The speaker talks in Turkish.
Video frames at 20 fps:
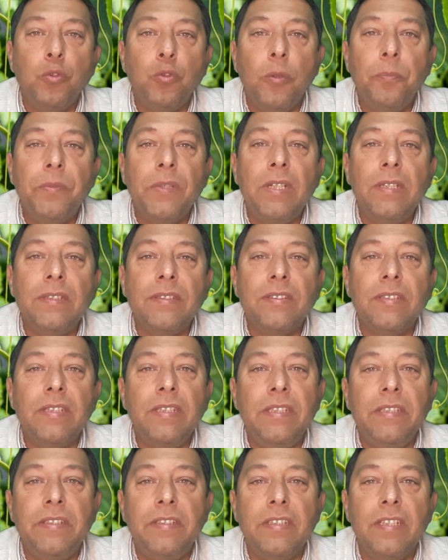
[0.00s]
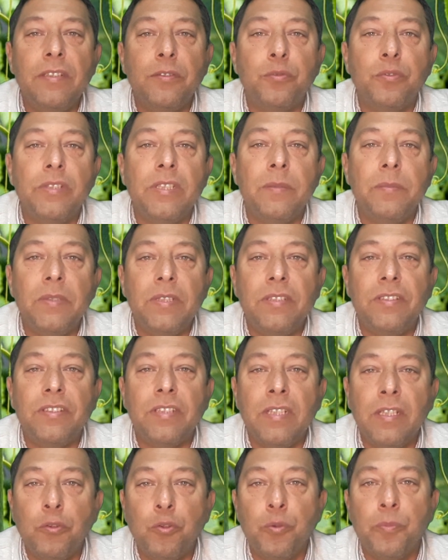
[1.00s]
Toprağınıza ihtiyaç
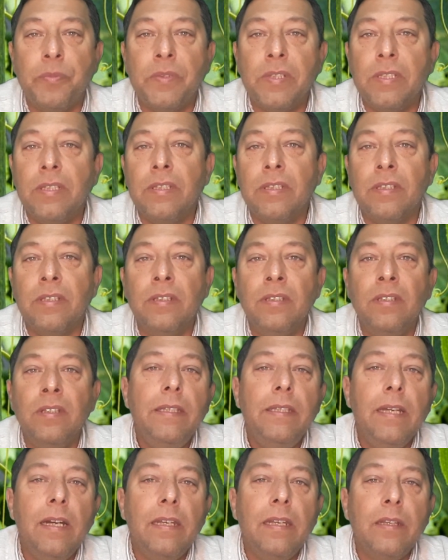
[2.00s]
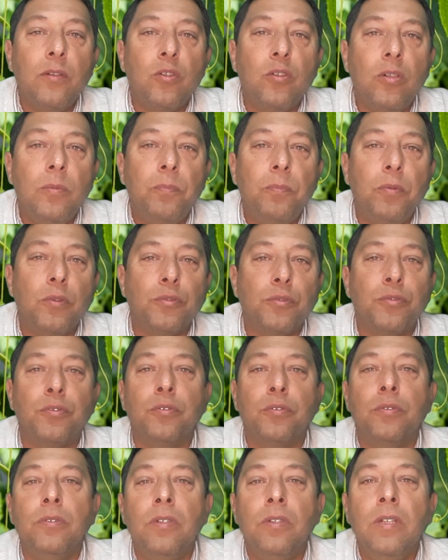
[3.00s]
duyabileceği gübreleri yani
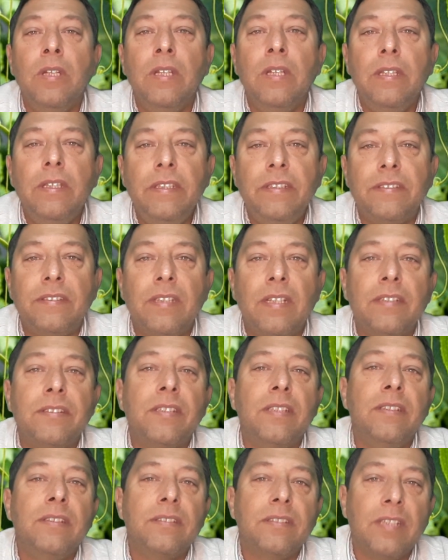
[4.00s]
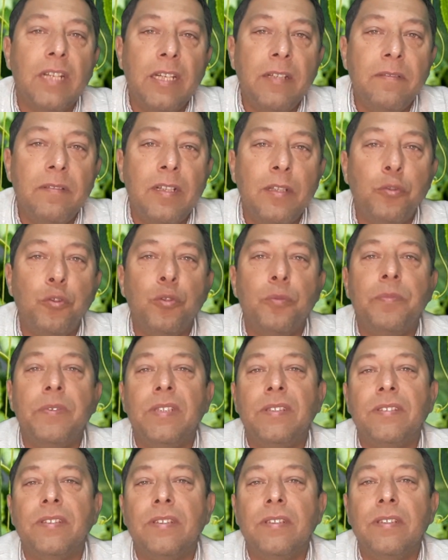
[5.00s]
kompostu, İsterseniz hayvan
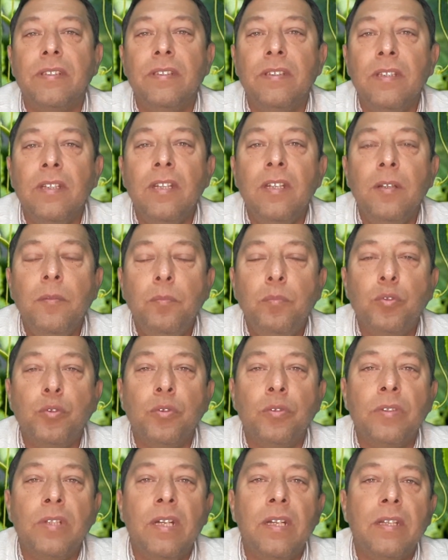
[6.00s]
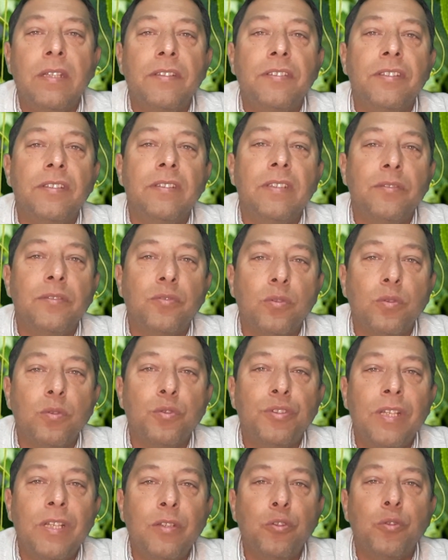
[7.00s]
gübresini, bunun haricinde
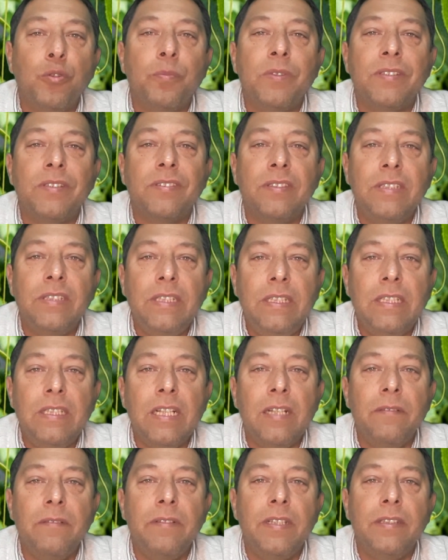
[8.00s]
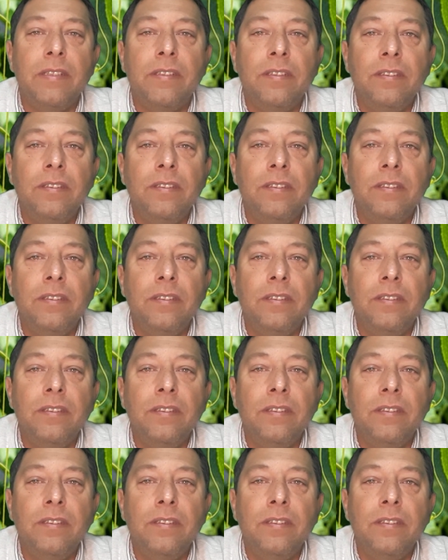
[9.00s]
solucan gübresini ilave edin.